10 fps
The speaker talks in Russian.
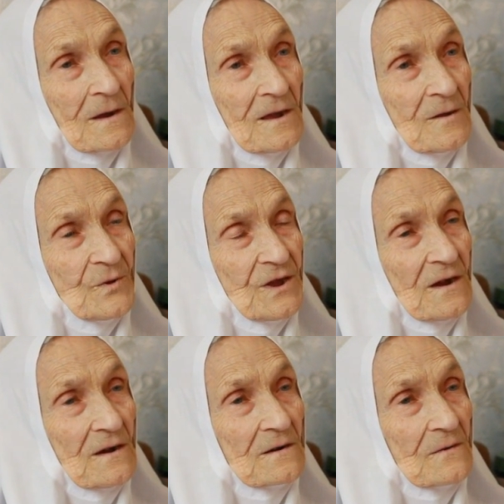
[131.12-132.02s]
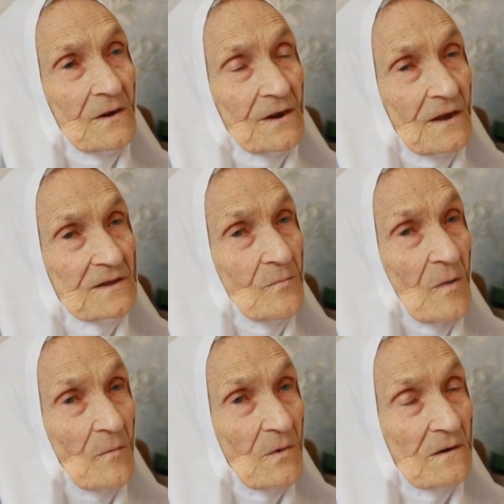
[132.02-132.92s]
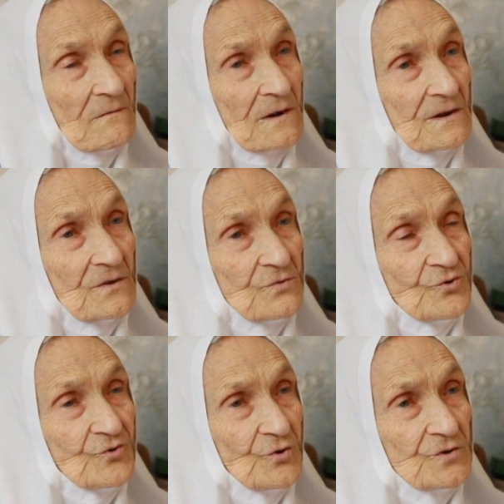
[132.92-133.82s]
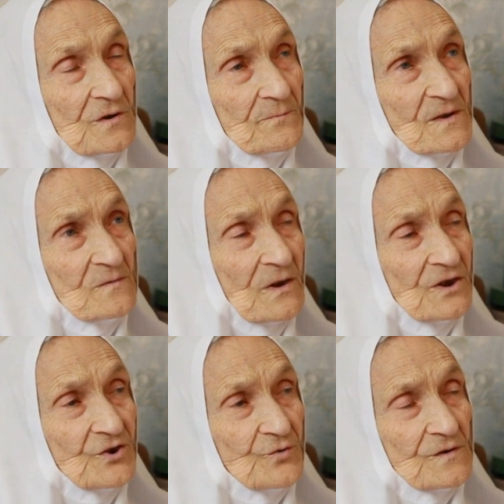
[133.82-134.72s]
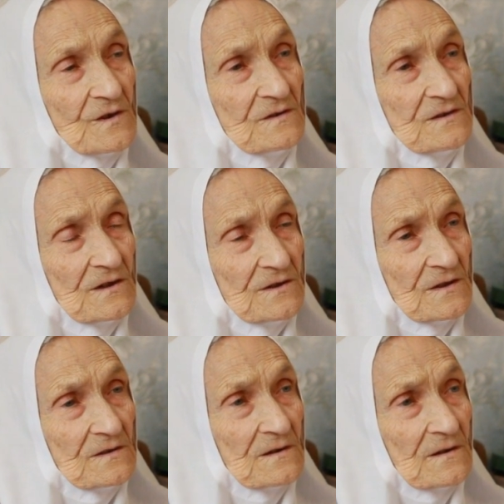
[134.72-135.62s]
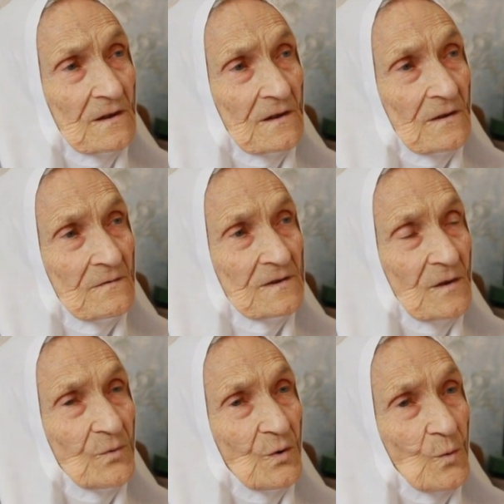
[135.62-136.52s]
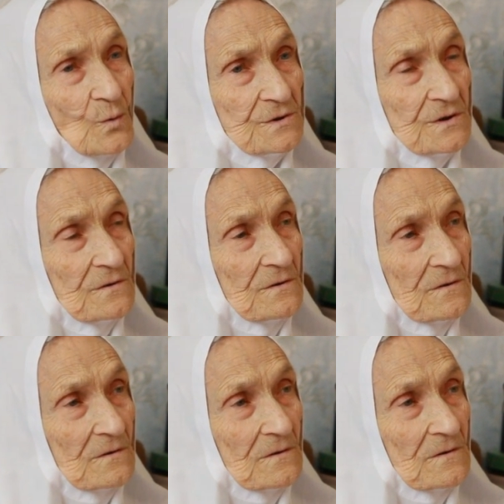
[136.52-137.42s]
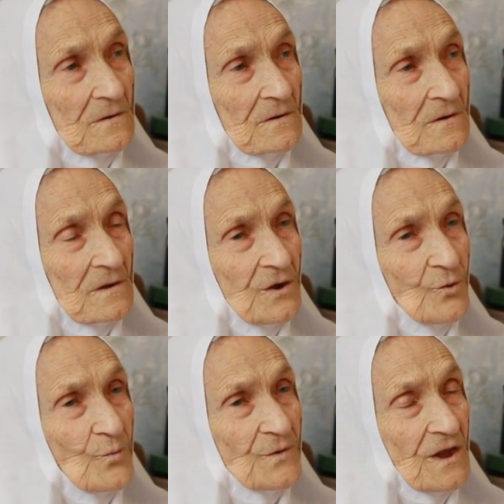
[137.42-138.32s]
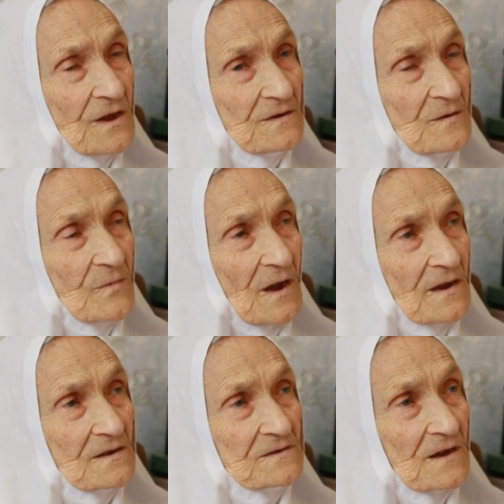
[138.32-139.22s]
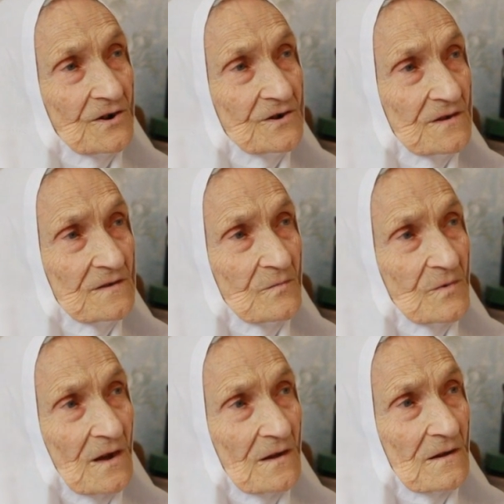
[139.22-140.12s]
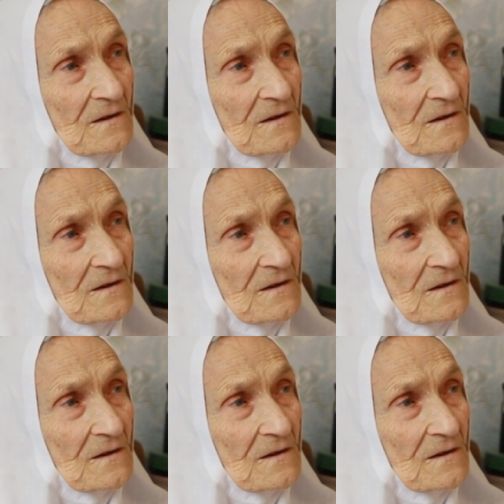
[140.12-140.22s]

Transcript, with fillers: И мне говорят, и мама говорит, ну что ты, посмотри, что здесь делается. Все бегут, и умнее тебя, и старше тебя,